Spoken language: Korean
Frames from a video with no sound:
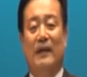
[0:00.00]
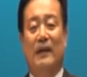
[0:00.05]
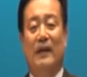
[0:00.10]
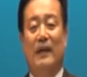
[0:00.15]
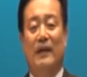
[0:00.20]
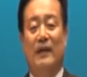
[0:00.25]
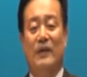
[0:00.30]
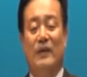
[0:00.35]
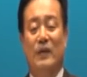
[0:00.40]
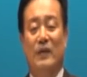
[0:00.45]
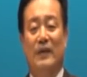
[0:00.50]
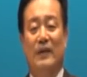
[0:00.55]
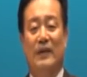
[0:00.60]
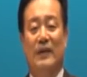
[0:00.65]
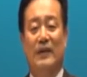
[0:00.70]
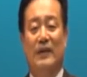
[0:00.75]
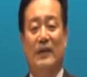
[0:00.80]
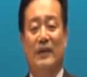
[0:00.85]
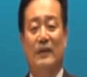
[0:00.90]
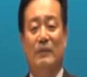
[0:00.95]
아,
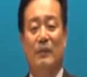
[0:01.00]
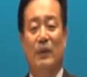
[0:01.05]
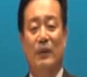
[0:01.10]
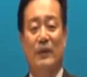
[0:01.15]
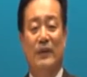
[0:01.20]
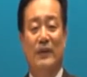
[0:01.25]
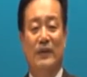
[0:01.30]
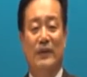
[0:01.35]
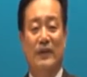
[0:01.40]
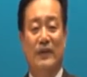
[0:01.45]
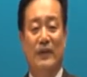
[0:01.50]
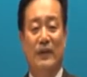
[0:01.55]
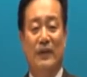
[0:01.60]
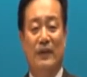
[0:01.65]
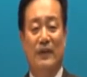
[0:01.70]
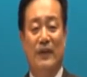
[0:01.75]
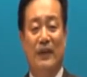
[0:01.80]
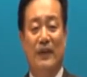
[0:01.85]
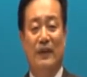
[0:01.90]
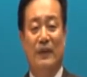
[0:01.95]
속히 모든 것이
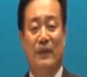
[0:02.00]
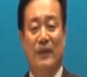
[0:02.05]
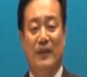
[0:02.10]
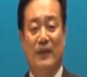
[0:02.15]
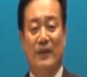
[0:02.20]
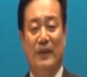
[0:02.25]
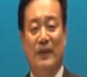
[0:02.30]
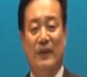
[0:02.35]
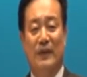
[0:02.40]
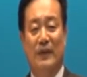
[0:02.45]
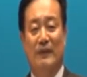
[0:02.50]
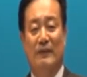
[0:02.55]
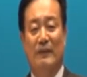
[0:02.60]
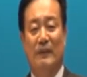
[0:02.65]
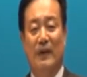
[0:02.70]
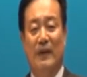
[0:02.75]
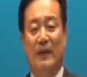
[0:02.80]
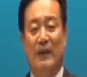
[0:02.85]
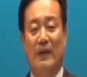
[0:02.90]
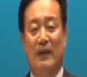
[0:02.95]
정상화돼서
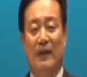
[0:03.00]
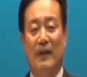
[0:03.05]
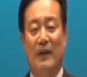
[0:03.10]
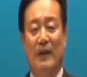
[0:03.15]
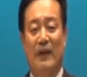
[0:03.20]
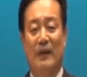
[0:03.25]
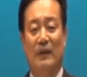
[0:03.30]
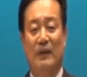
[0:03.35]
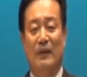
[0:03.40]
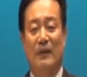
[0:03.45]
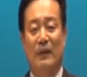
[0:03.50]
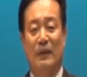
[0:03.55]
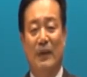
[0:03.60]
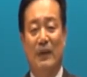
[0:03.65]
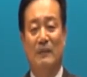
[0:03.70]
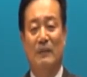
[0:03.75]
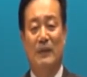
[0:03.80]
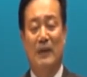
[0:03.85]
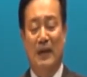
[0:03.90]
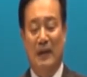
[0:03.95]
어, 계약도
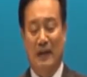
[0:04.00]
될 뿐